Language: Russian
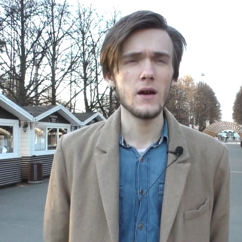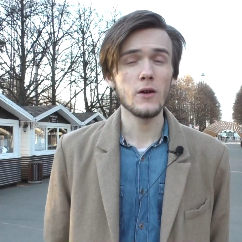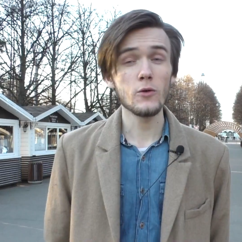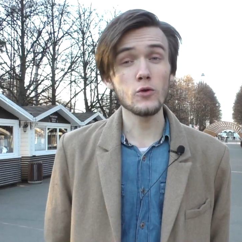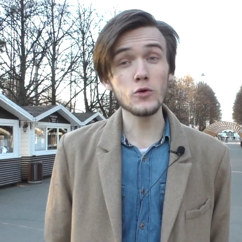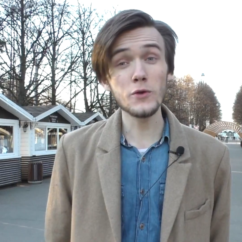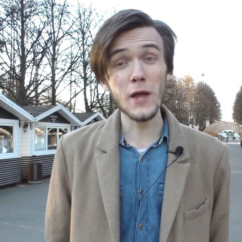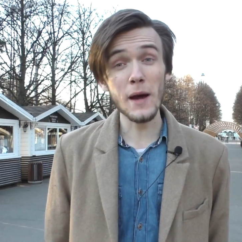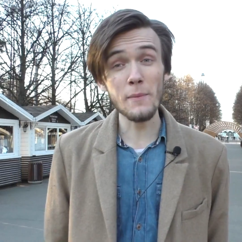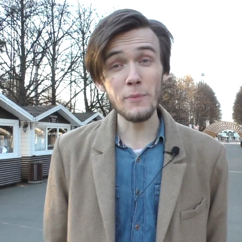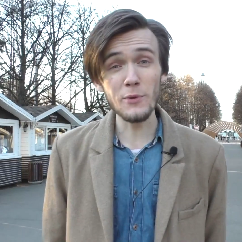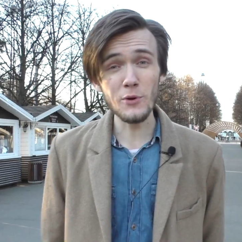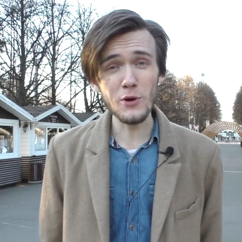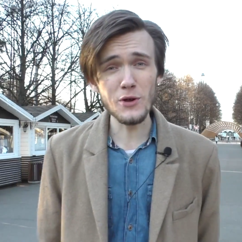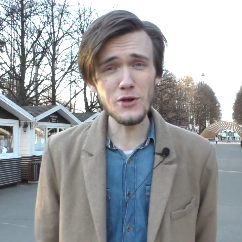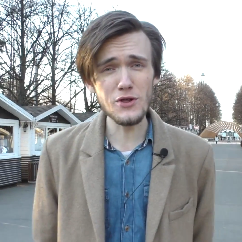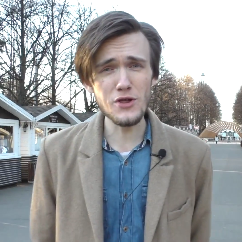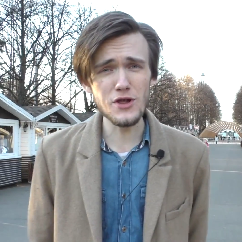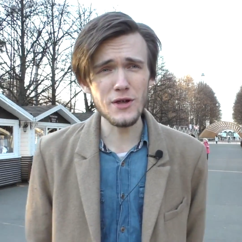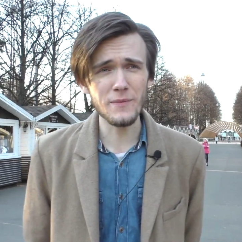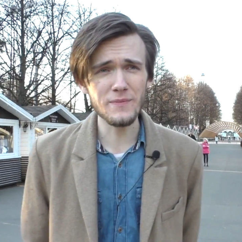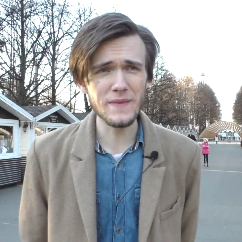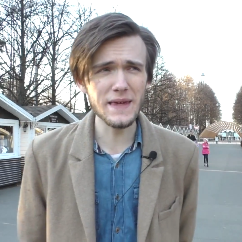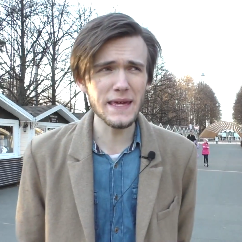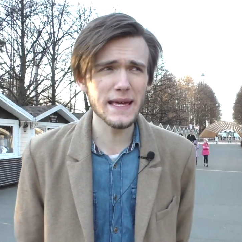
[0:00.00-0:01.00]
Куда
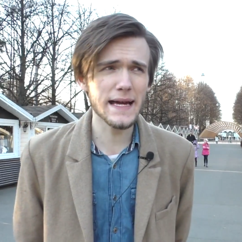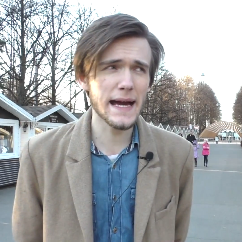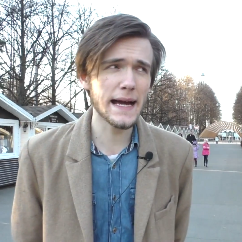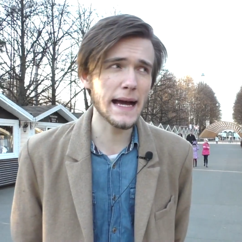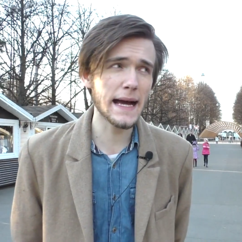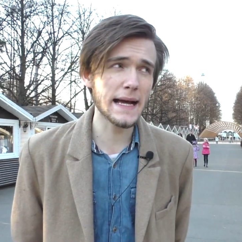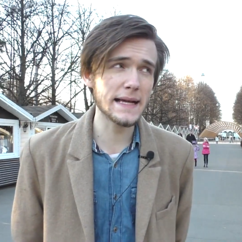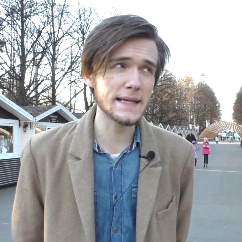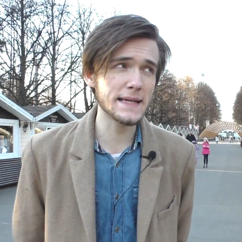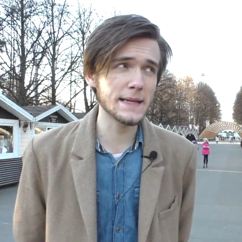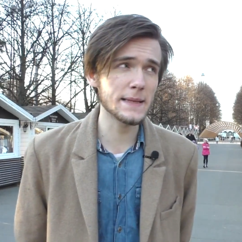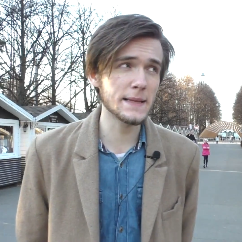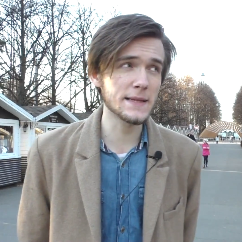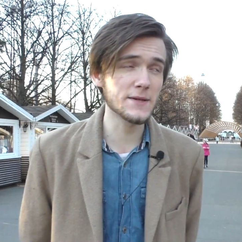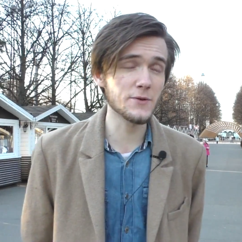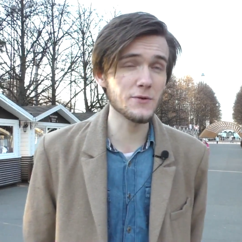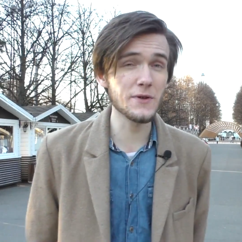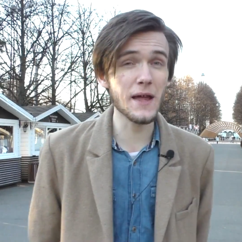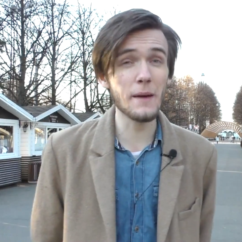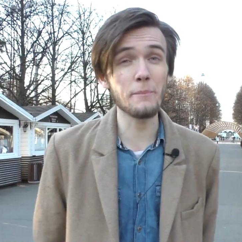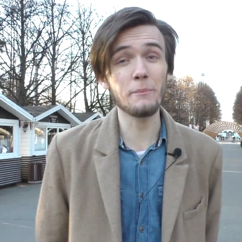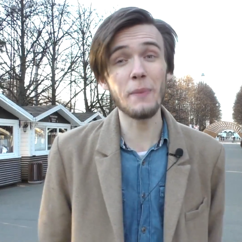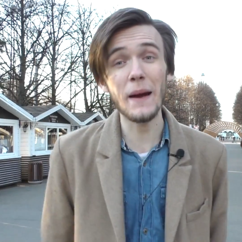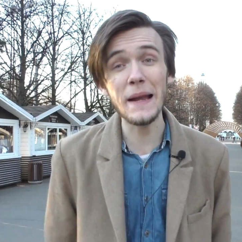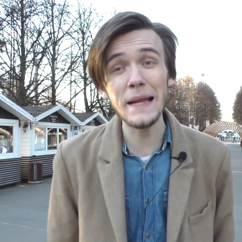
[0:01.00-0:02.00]
проще и, как оказалось,
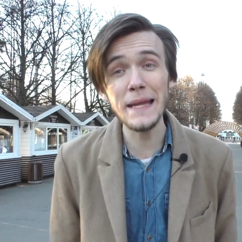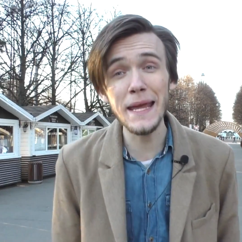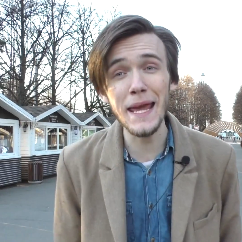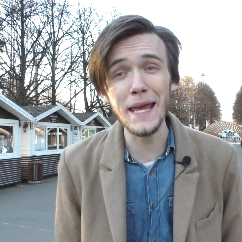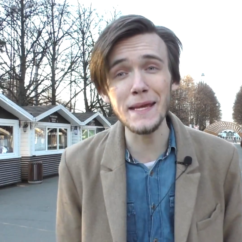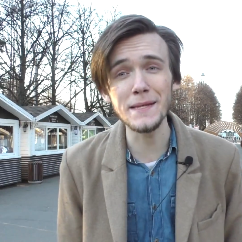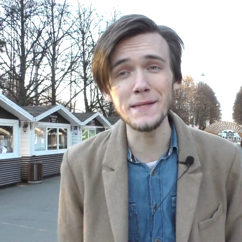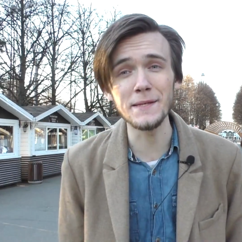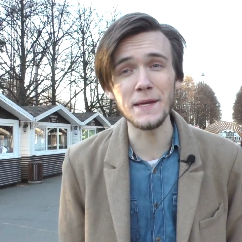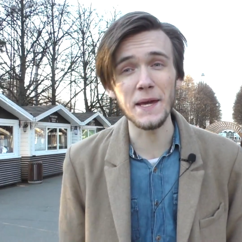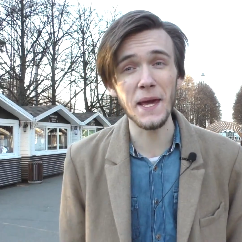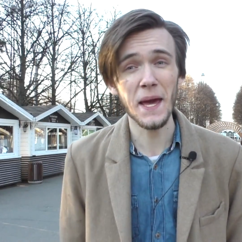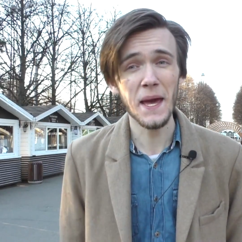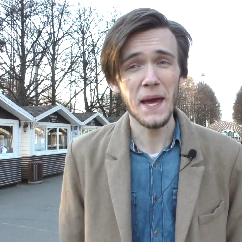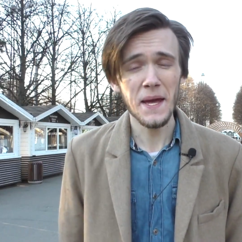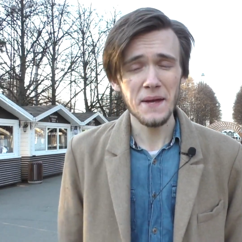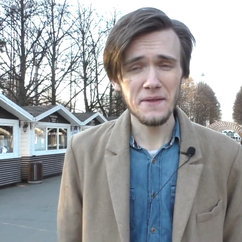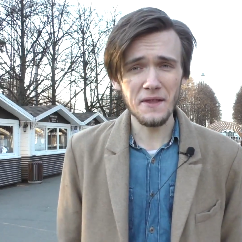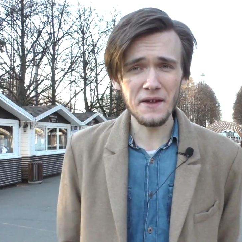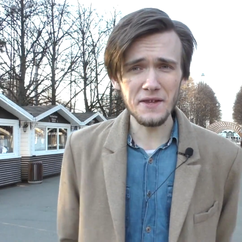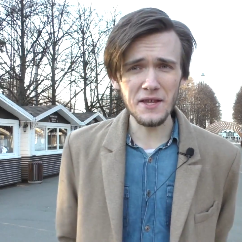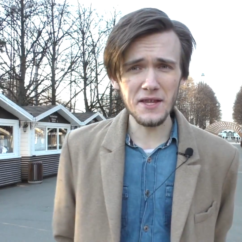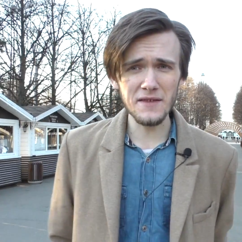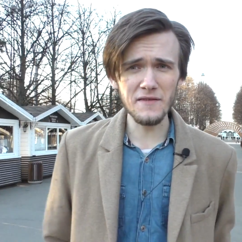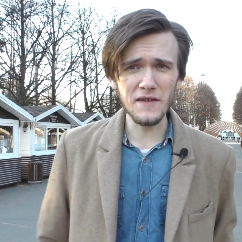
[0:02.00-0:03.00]
куда полезней
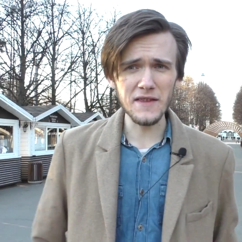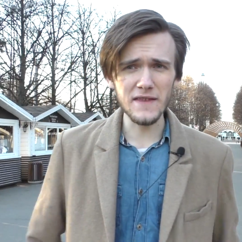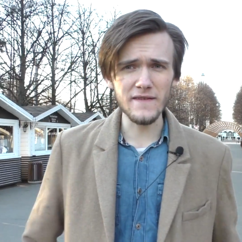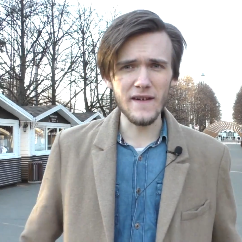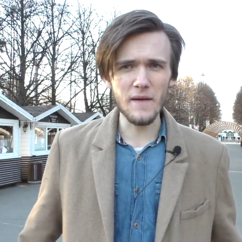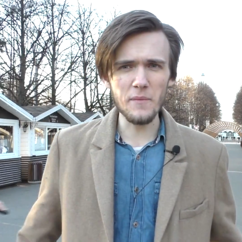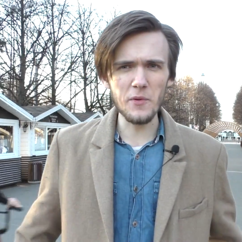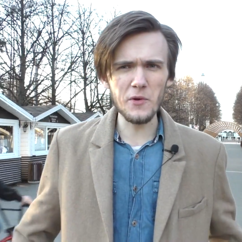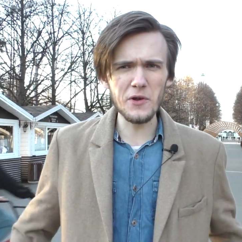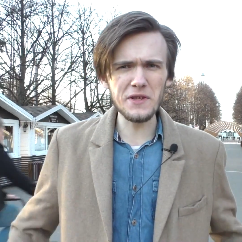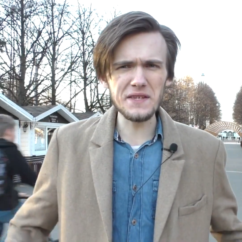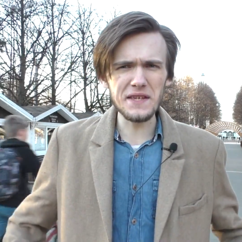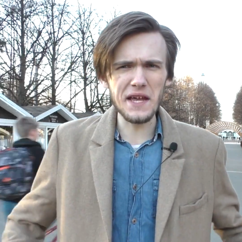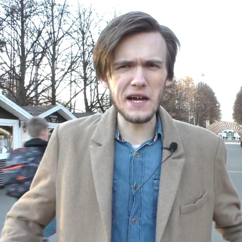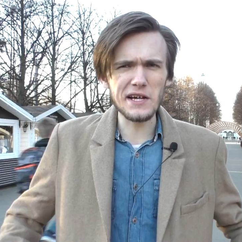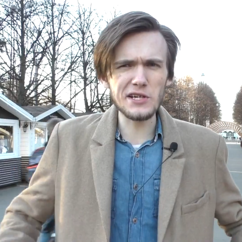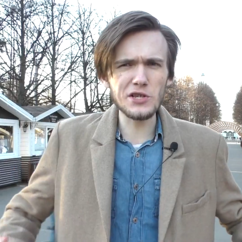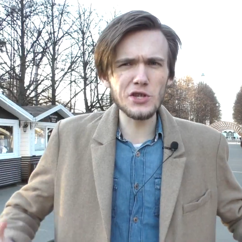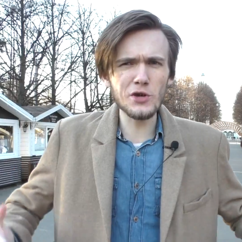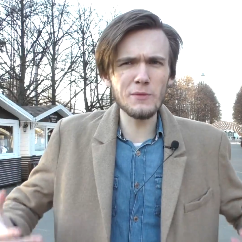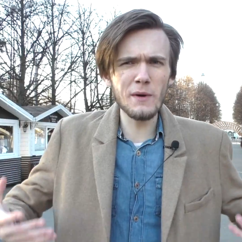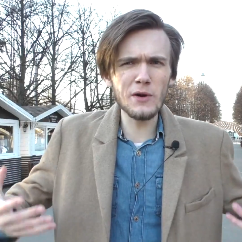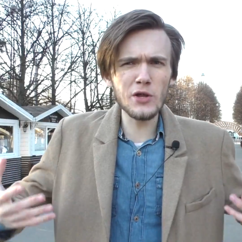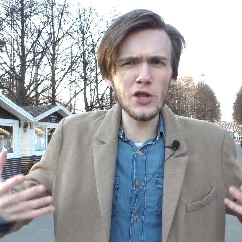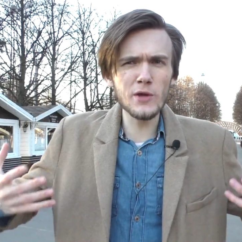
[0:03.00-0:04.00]
дать ответ на вопрос, а
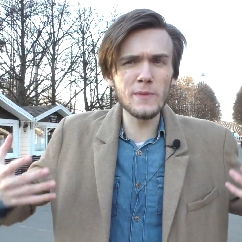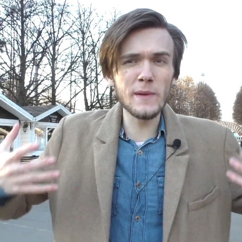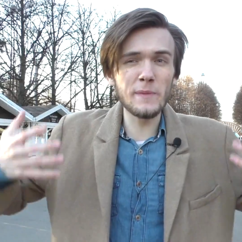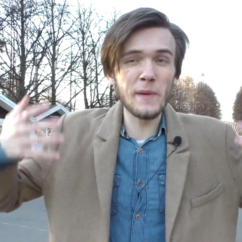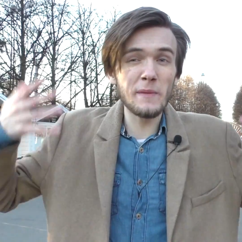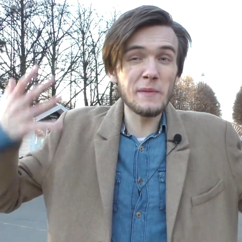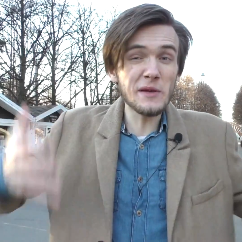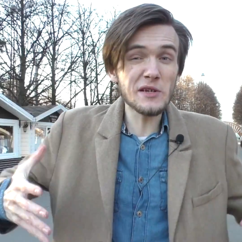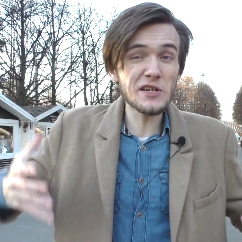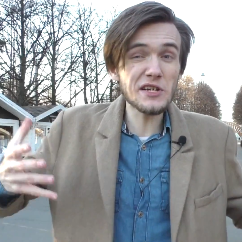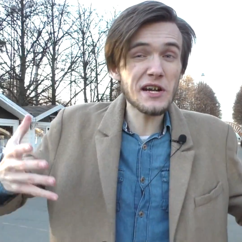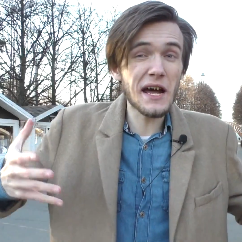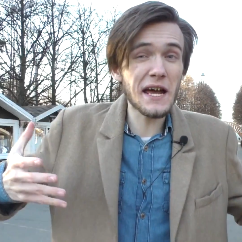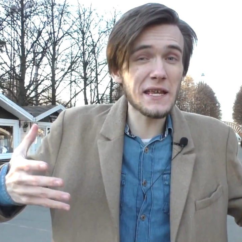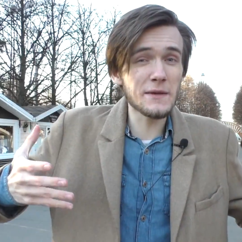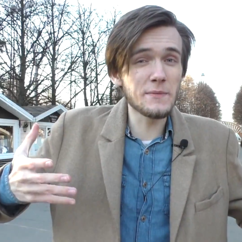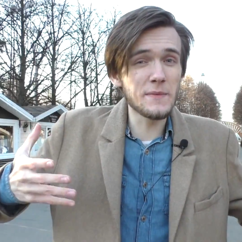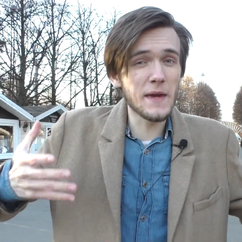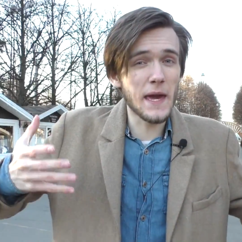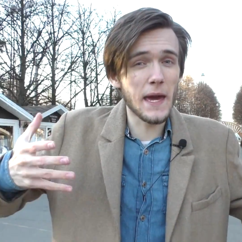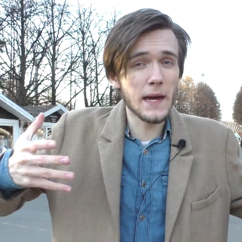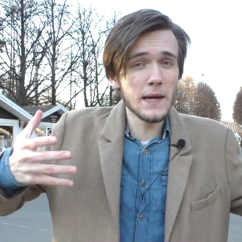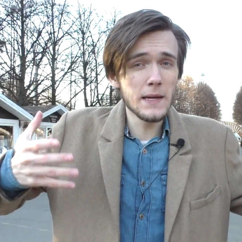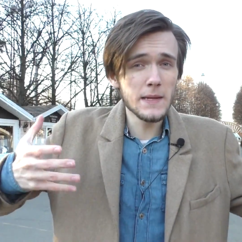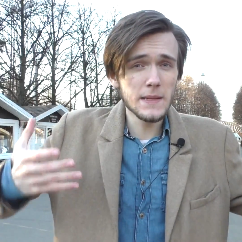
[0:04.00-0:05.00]
что могло бы помешать
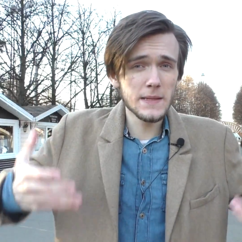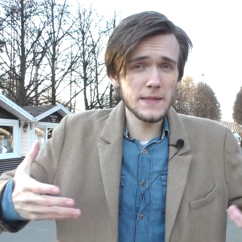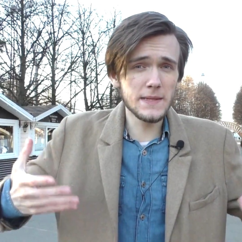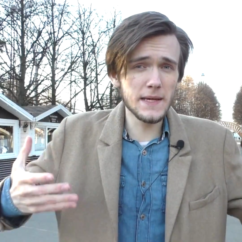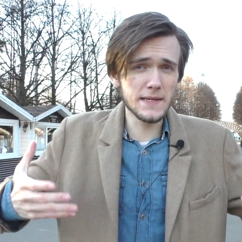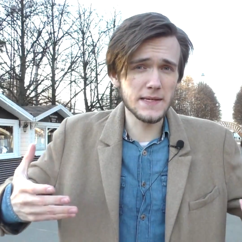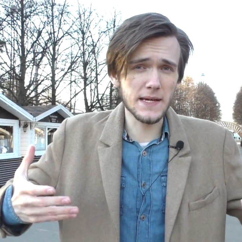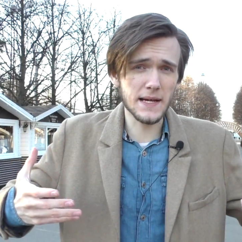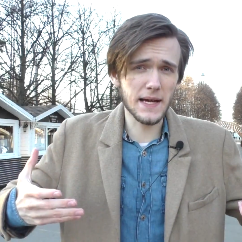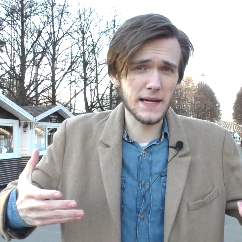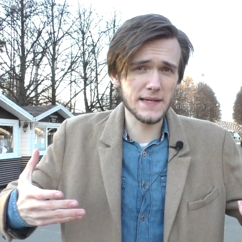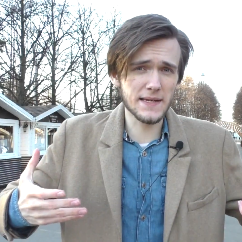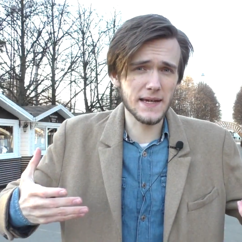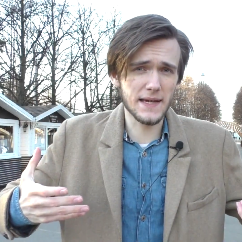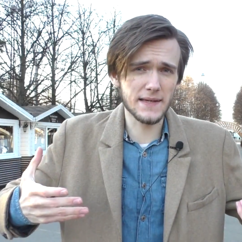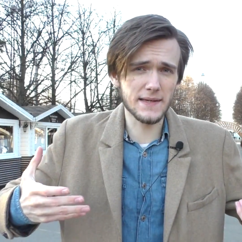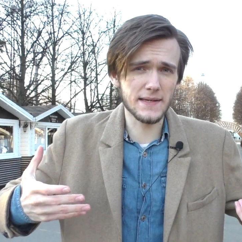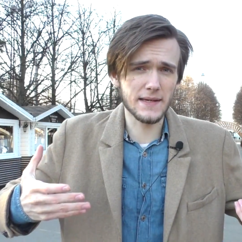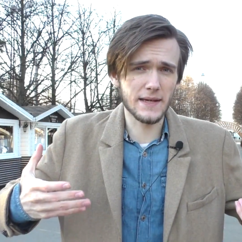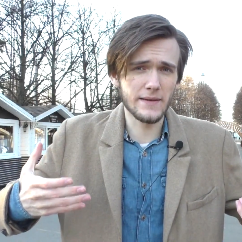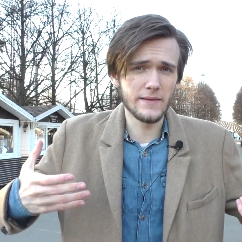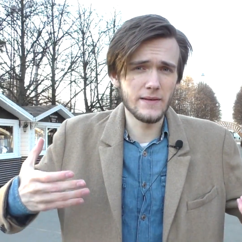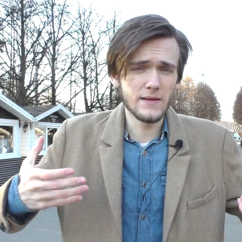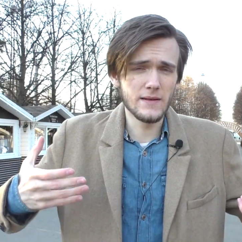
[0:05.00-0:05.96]
мне здесь оказаться.